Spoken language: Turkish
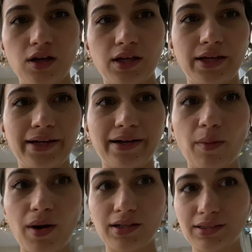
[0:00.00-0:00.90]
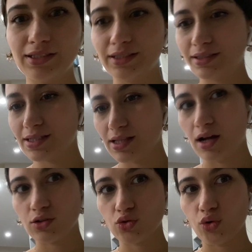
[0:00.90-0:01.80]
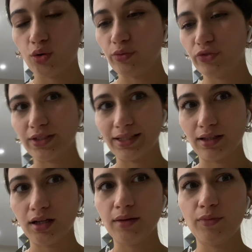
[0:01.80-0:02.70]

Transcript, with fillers: e, kabakları kızartıyorum fırında.